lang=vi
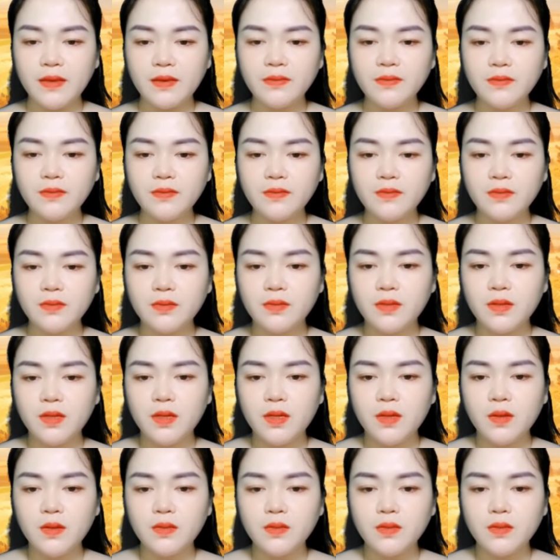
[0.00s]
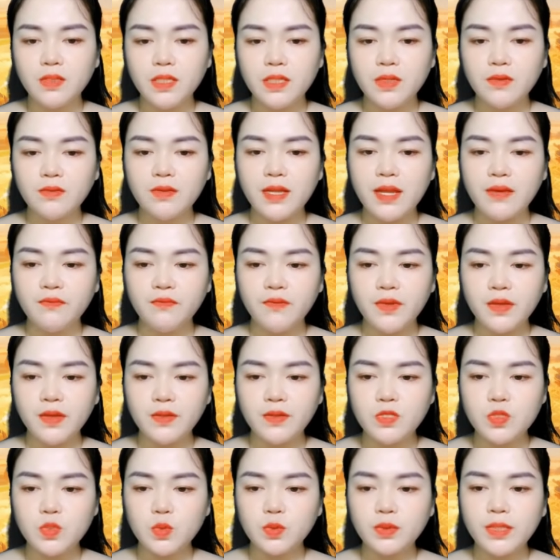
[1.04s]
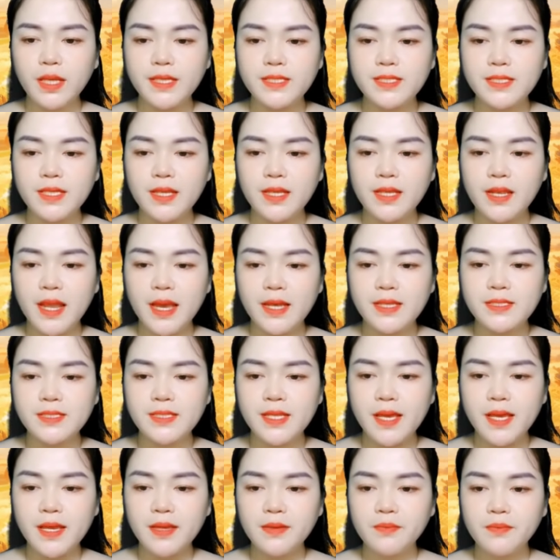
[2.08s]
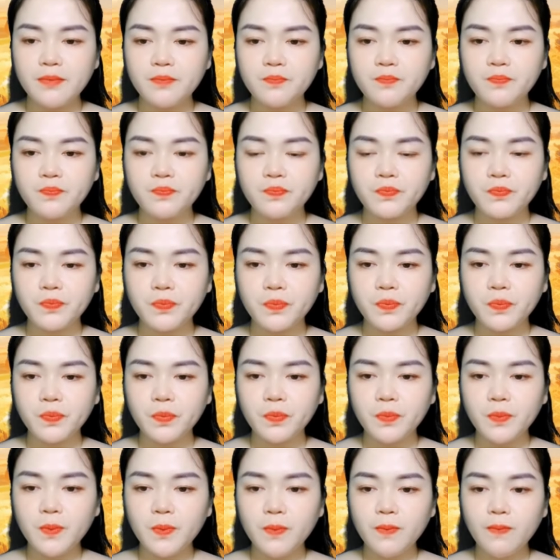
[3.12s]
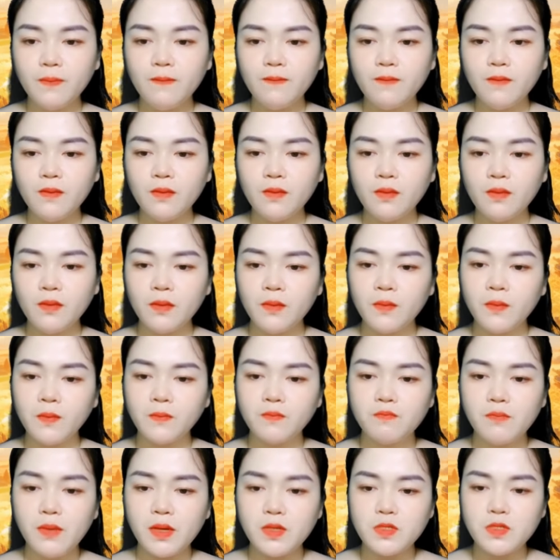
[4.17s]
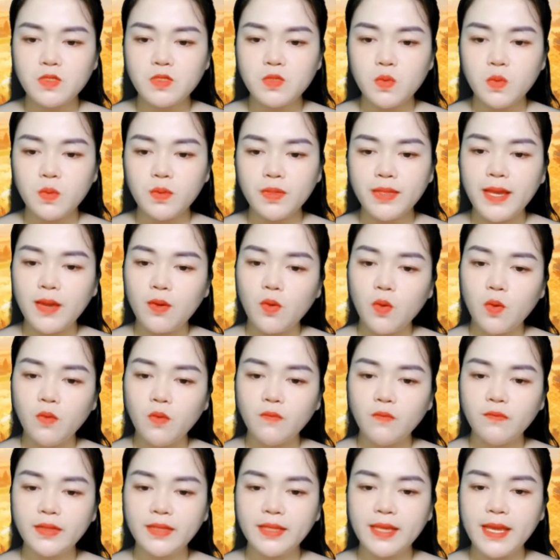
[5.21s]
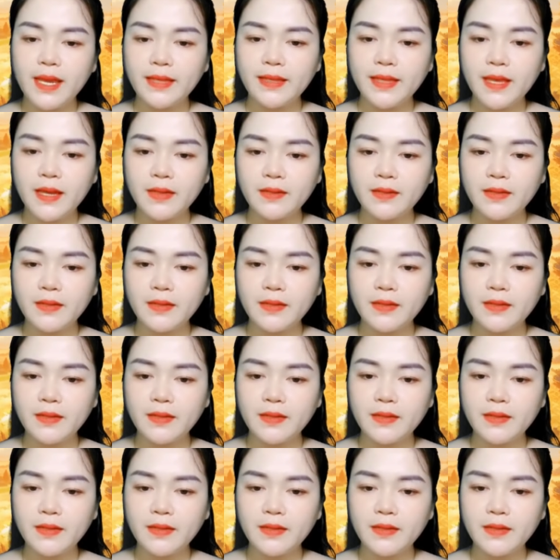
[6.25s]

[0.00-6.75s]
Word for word: Anh cũng không bận lắm. Nhạc Đình mua lại căn nhà mà anh thuê. Nó trở thành tổ ấm tạm thời của hai người bọn họ.